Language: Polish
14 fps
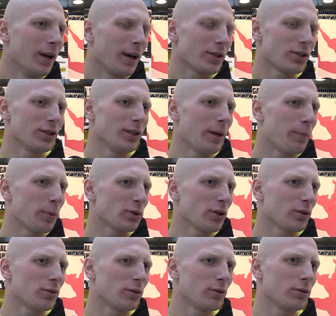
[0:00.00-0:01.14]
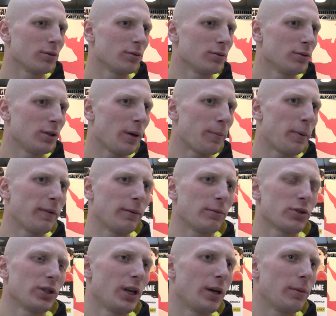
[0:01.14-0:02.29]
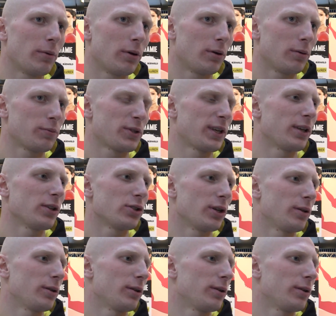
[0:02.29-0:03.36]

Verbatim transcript: Znaczy na początku nie powiem, że nie, bo psychicznie